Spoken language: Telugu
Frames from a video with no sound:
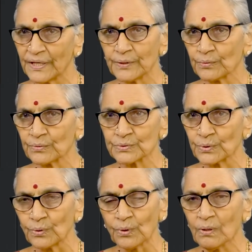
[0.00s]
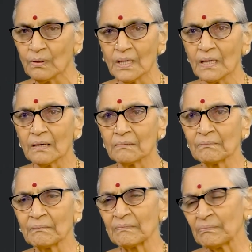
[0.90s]
లేని రోజుల్లో
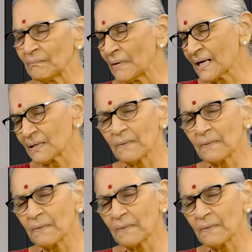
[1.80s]
మాట